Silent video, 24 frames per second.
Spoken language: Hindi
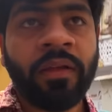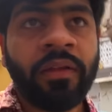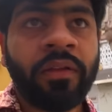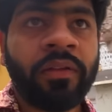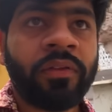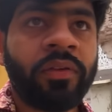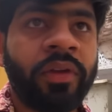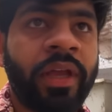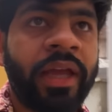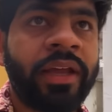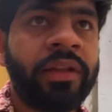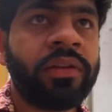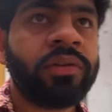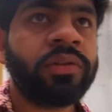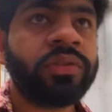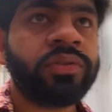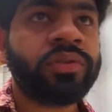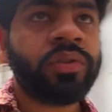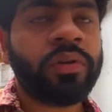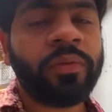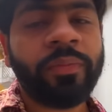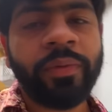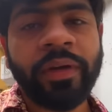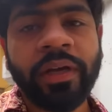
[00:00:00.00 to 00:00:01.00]
तो यार
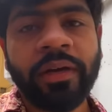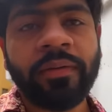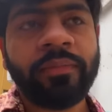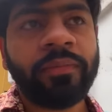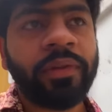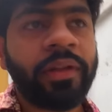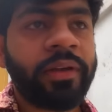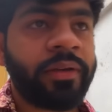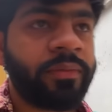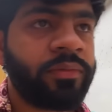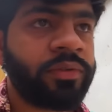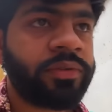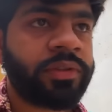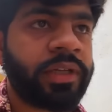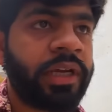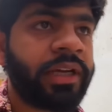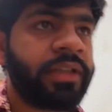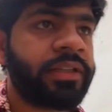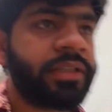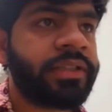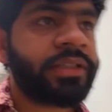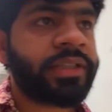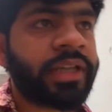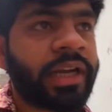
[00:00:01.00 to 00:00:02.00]
दोस्तों अभी हमने उस टाइम
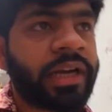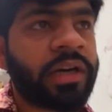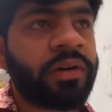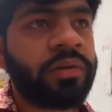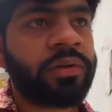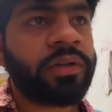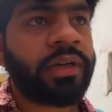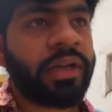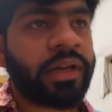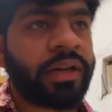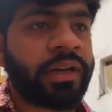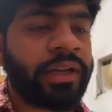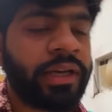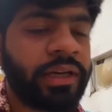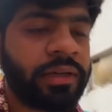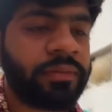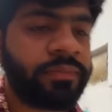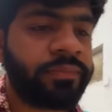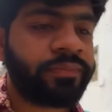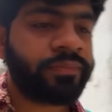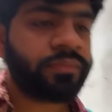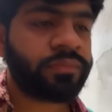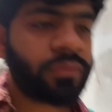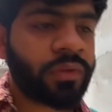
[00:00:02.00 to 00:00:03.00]
से चेकआउट कर लिया
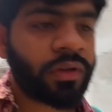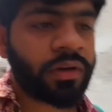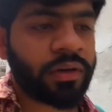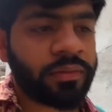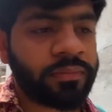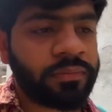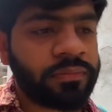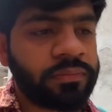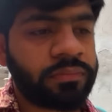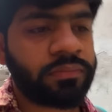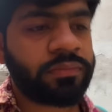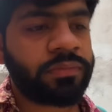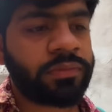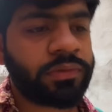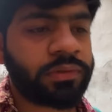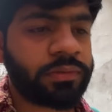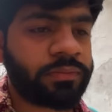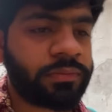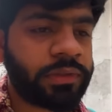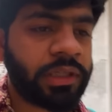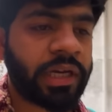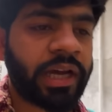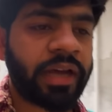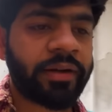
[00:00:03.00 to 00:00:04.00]
हम
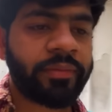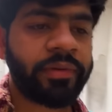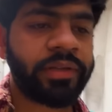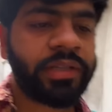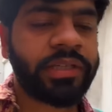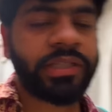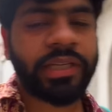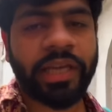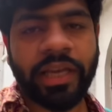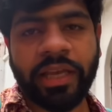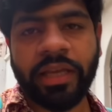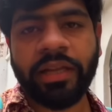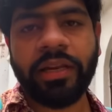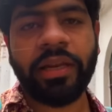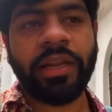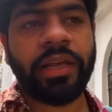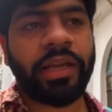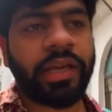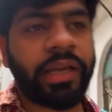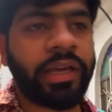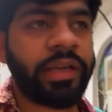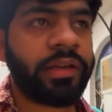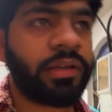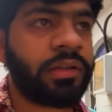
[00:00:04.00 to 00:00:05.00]
चार बजे चेक इन
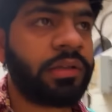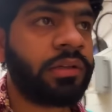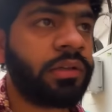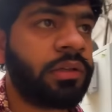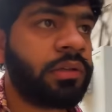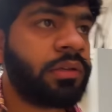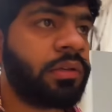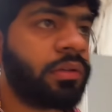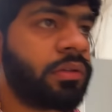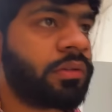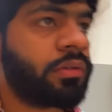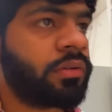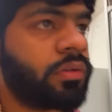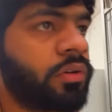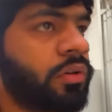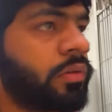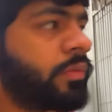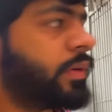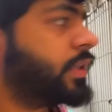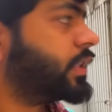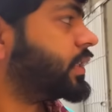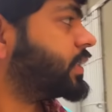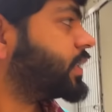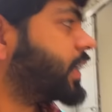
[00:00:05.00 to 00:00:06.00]
लेके नौ
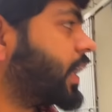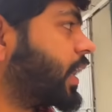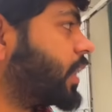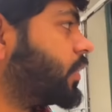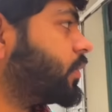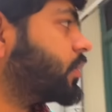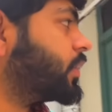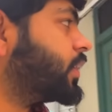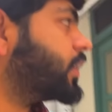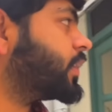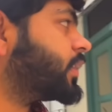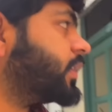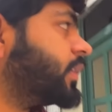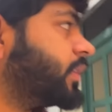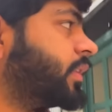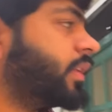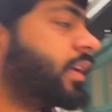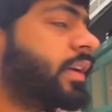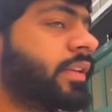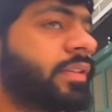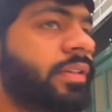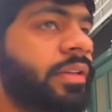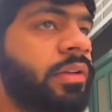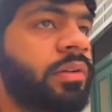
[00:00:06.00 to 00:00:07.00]
बजे चेकआउट कर देते
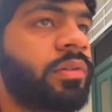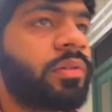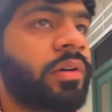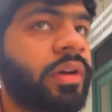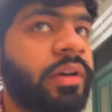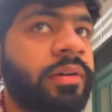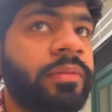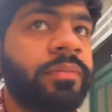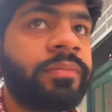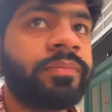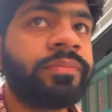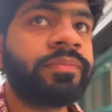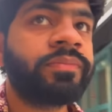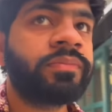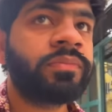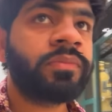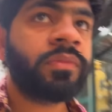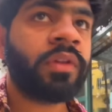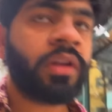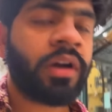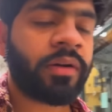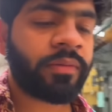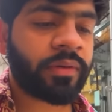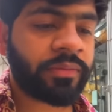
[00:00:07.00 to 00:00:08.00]
हैं ऐसे लोग हैं हम
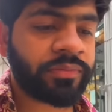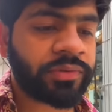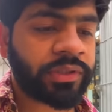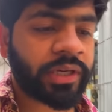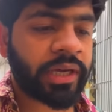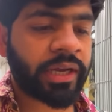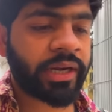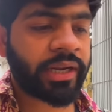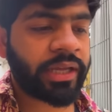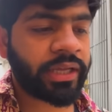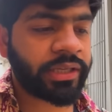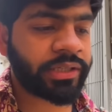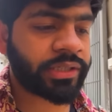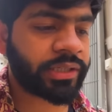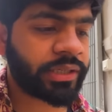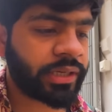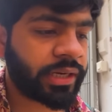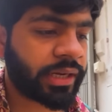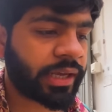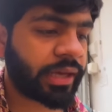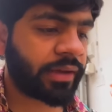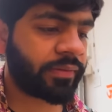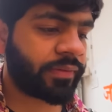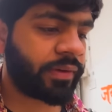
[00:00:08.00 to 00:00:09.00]
अब हम जा रहे हैं झील
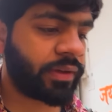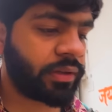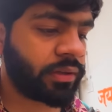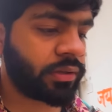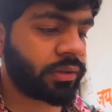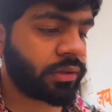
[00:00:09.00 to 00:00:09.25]
कैफे